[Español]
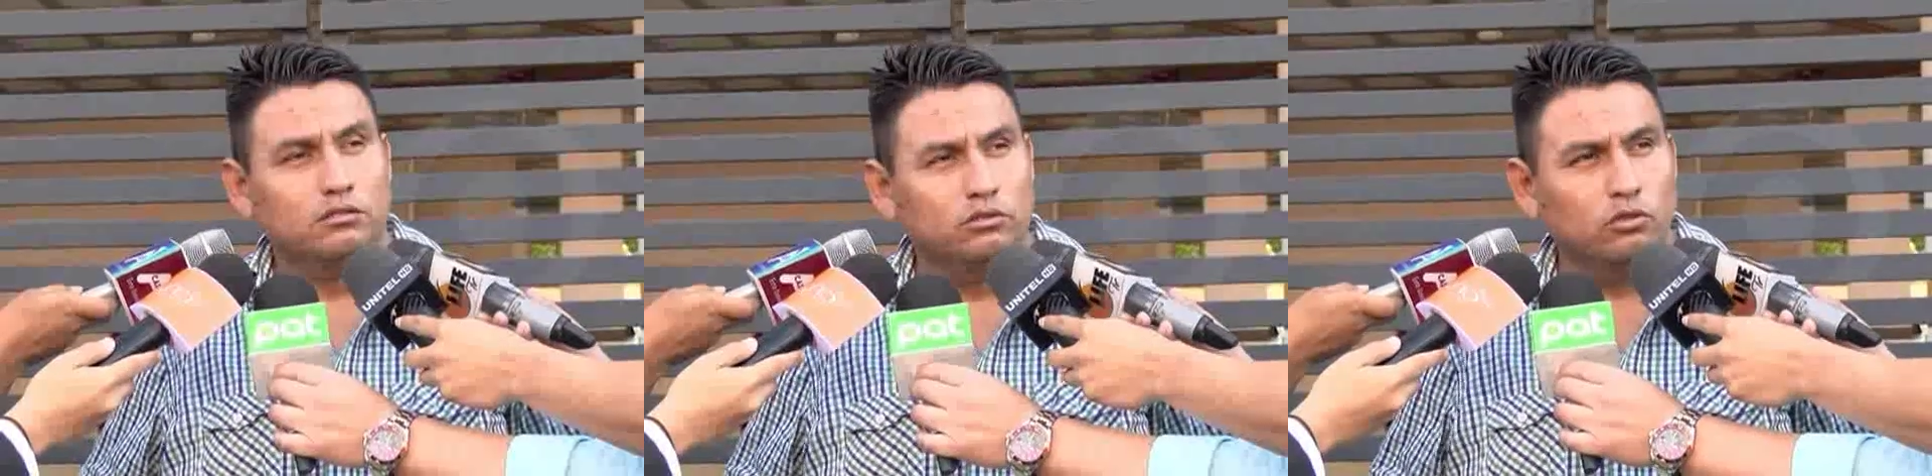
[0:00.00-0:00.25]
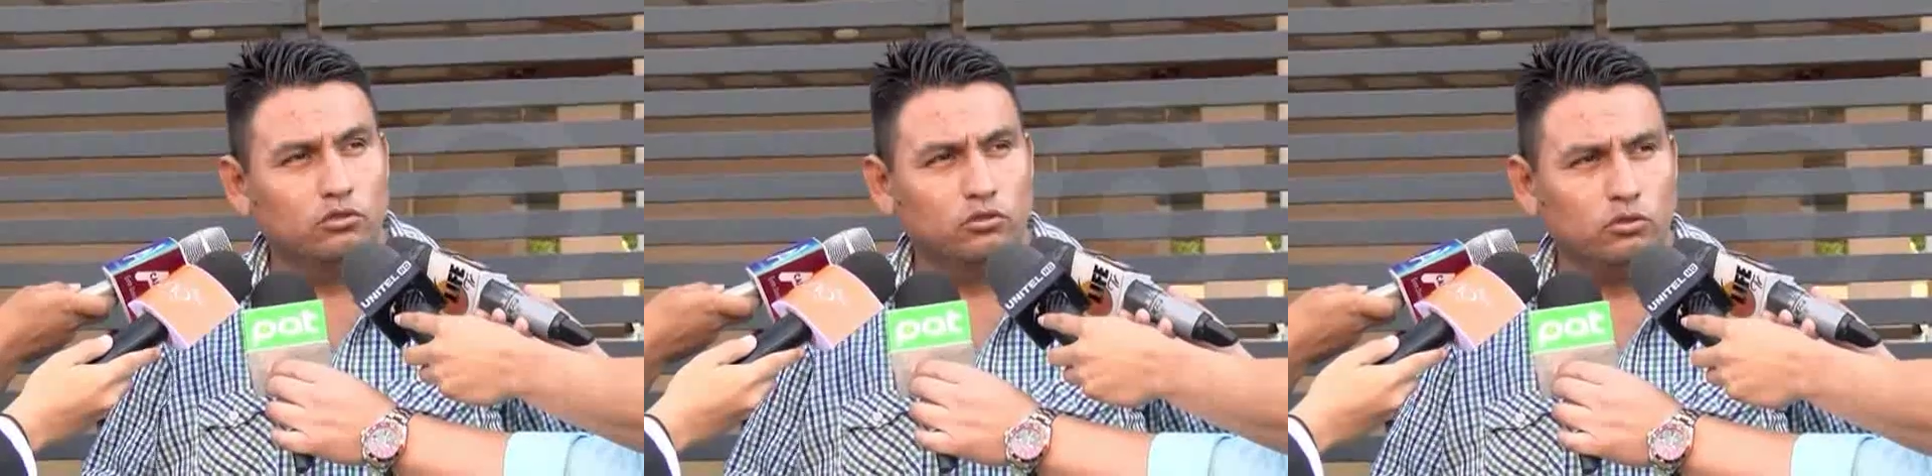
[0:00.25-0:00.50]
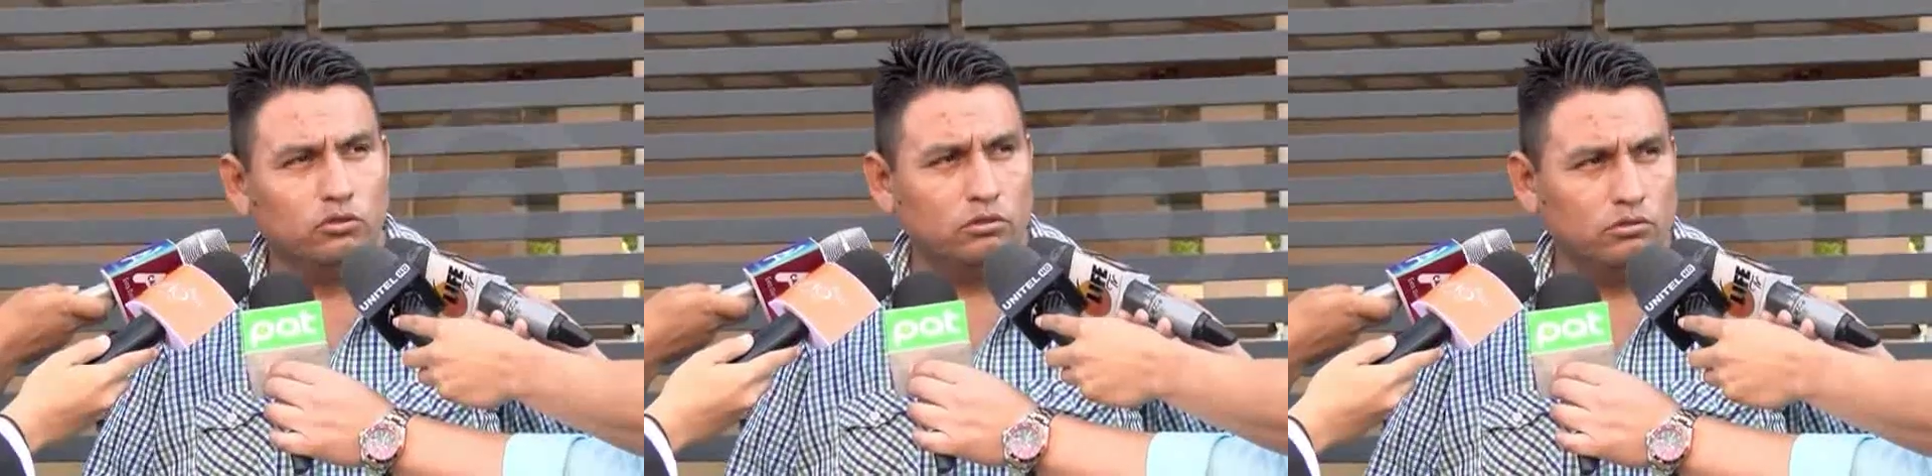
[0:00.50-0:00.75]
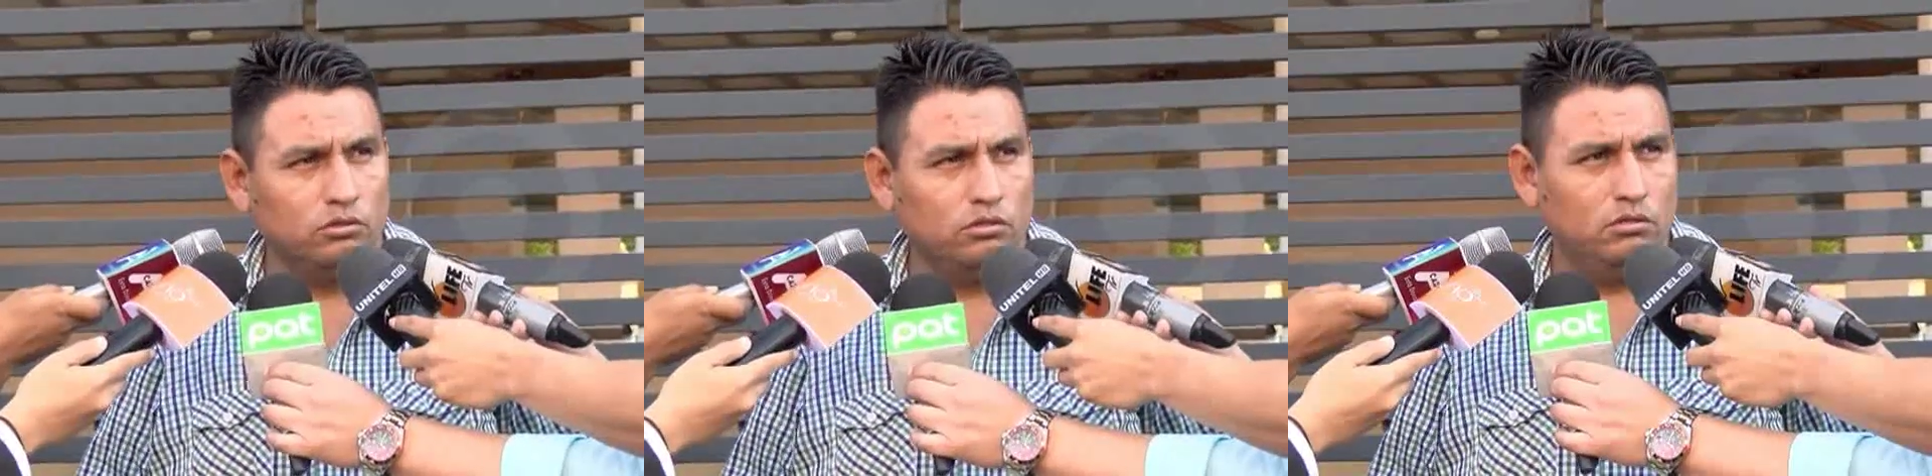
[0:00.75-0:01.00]

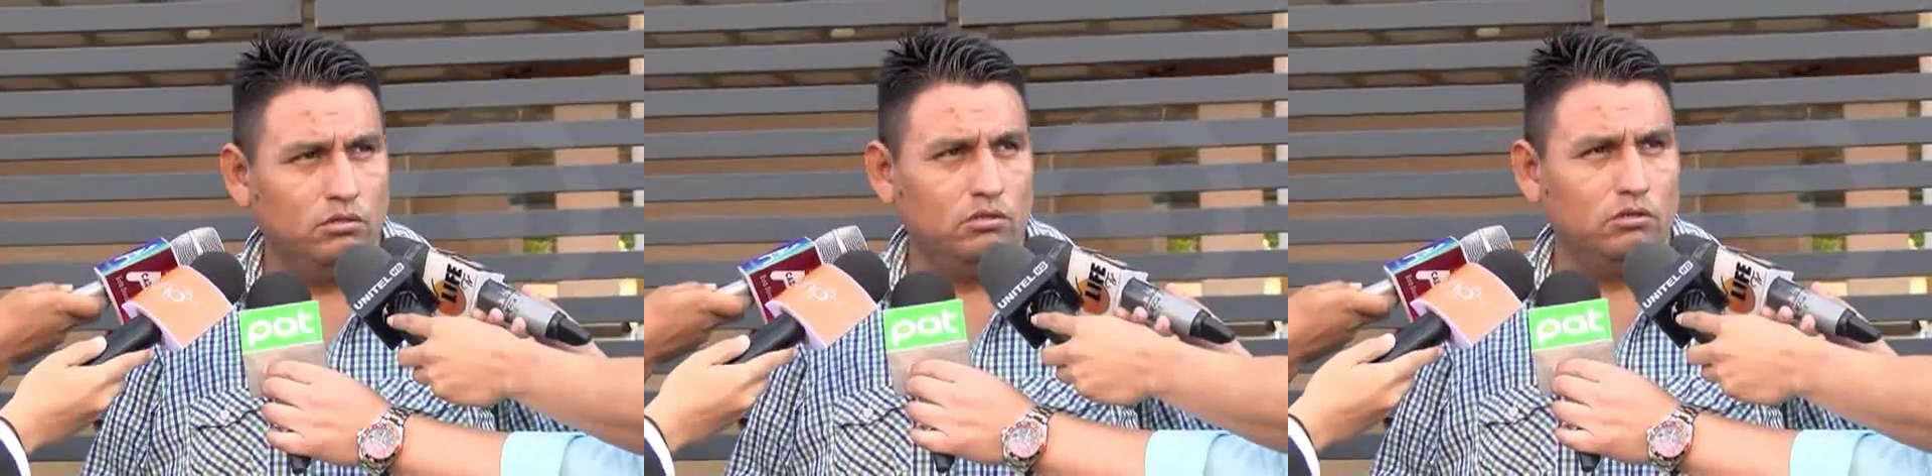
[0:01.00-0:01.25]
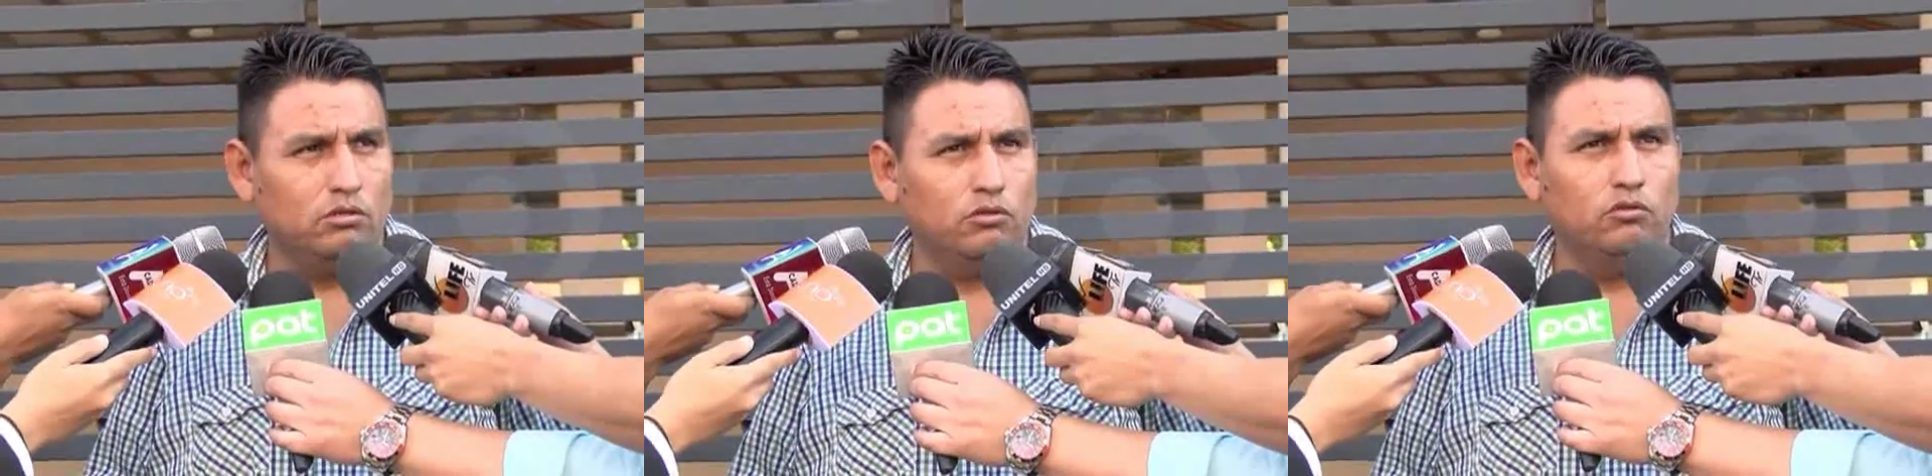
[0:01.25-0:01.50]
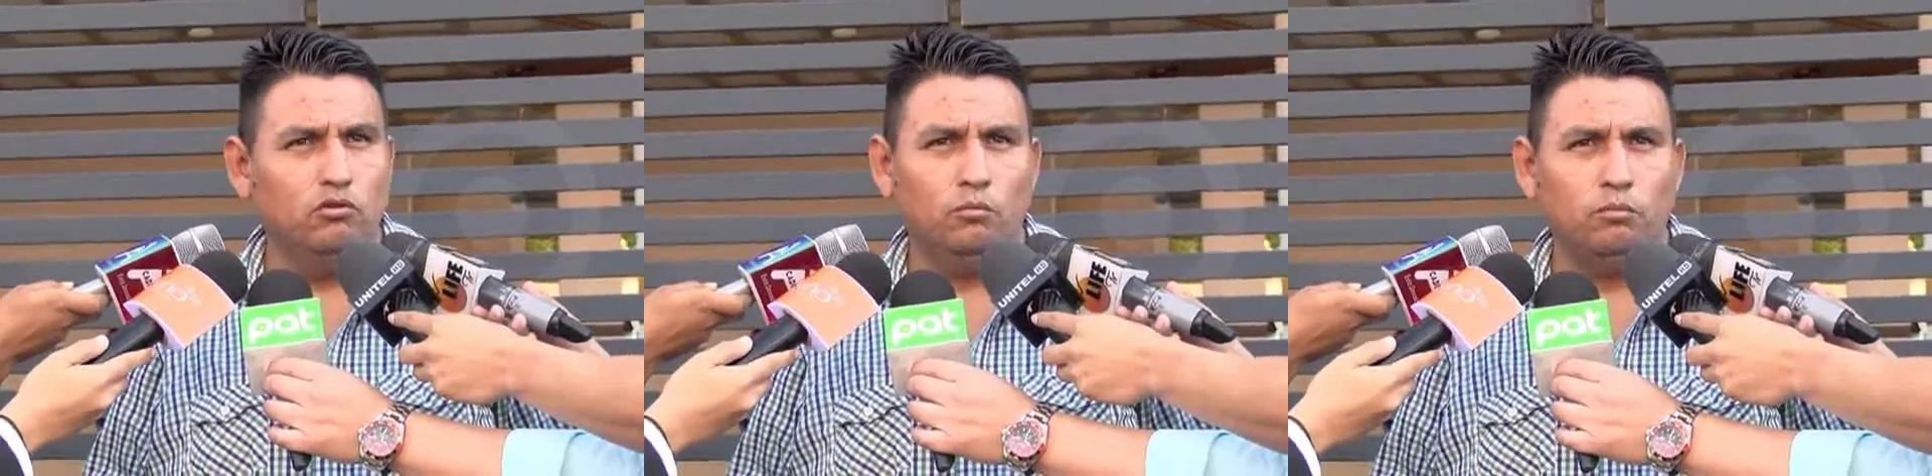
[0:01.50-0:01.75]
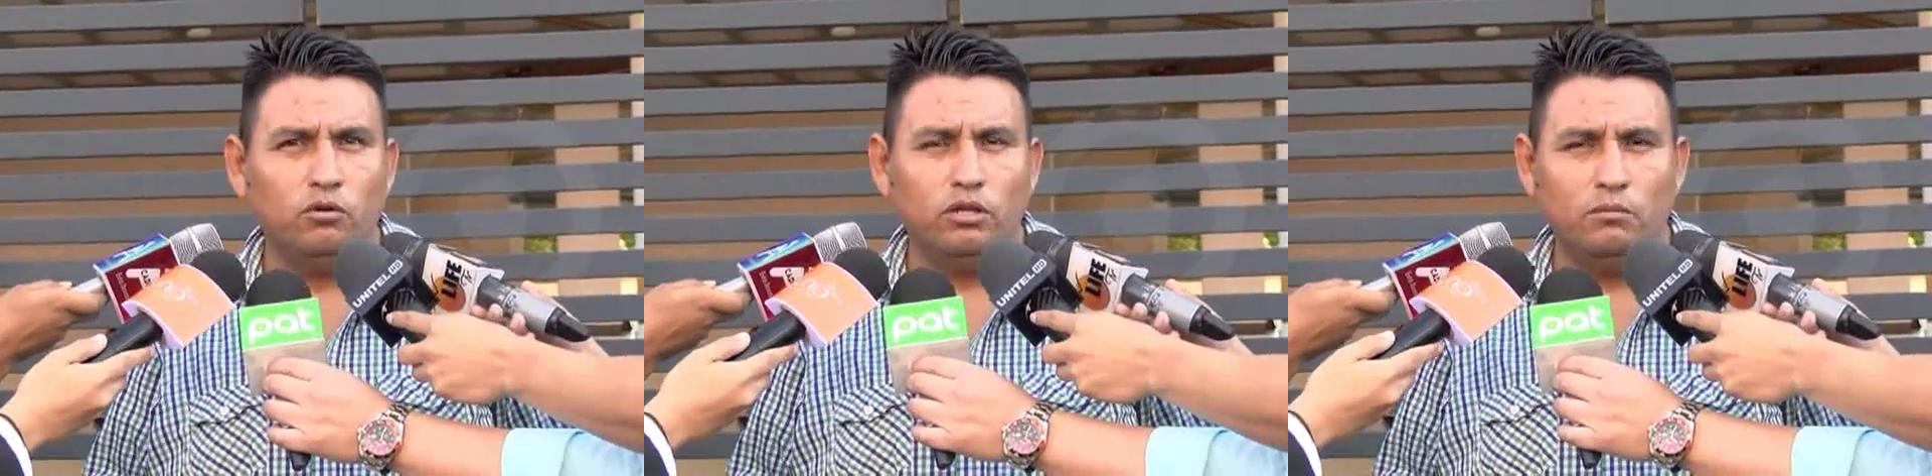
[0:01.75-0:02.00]
Nosotros no
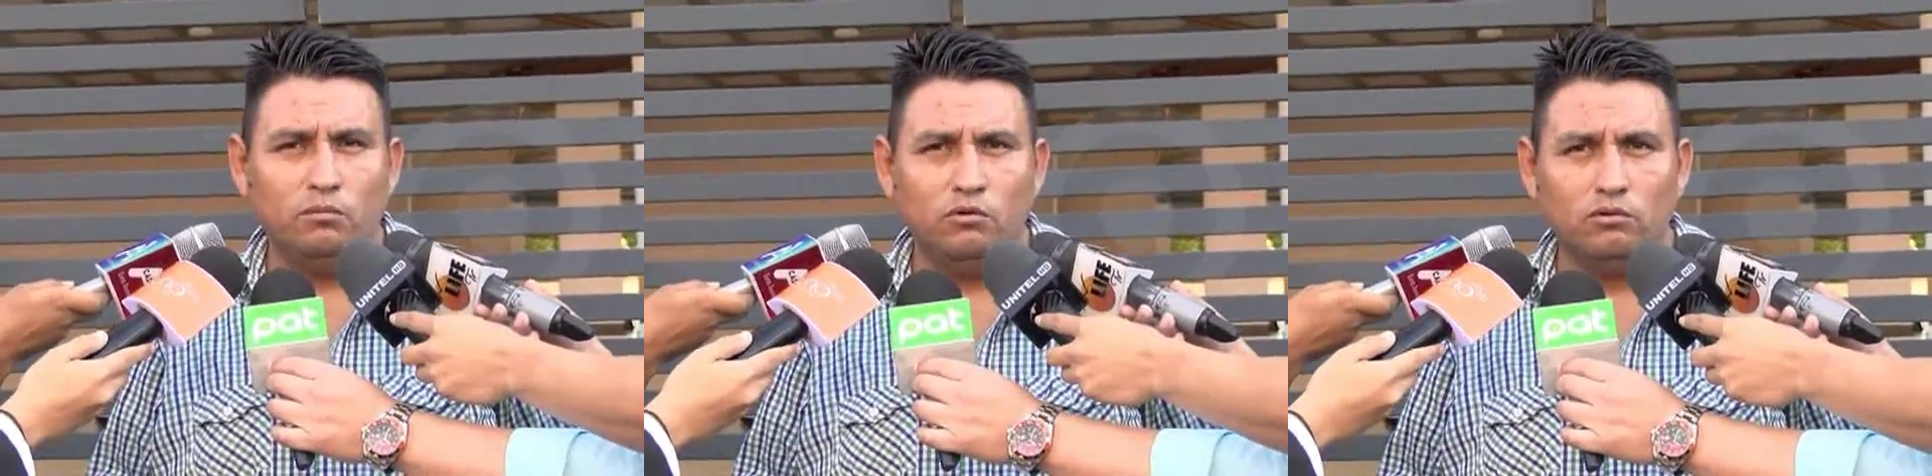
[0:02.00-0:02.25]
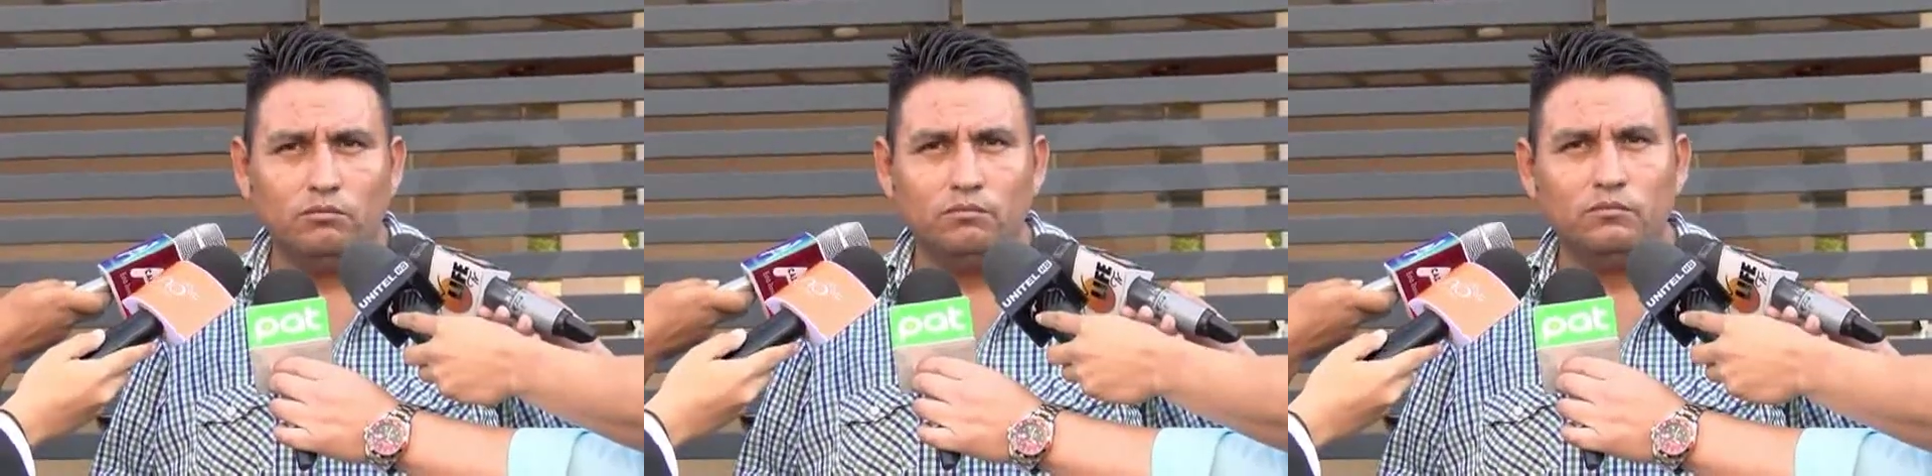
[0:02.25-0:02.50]
podemos